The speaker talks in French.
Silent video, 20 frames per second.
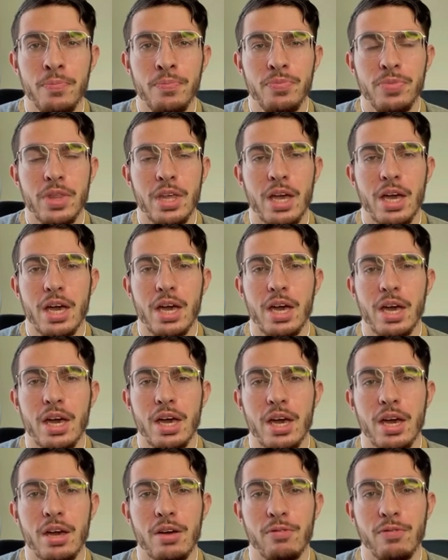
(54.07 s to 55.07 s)

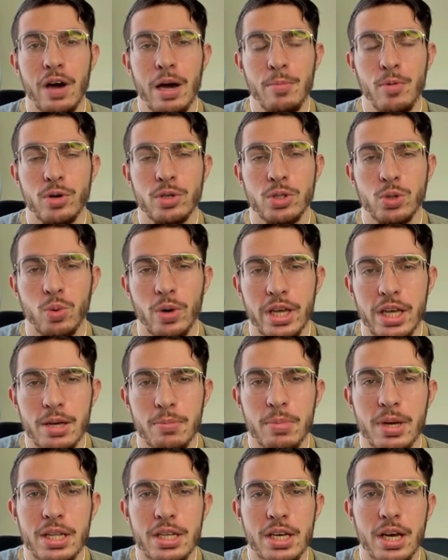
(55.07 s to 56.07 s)
Et vraiment, soyez
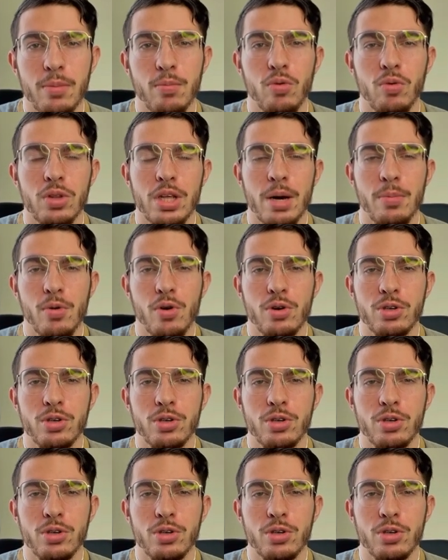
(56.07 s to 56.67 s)
bénis abondamment.